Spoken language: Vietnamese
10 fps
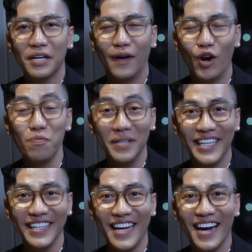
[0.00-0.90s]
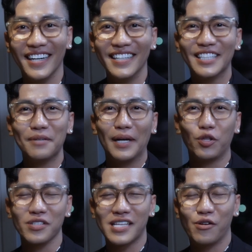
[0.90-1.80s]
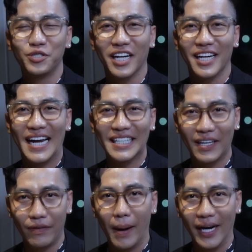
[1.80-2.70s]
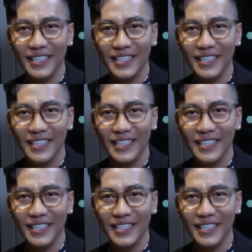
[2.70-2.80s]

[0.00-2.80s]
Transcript: vào lúc 19 giờ thứ bảy tuần sau trên kênh HTV7.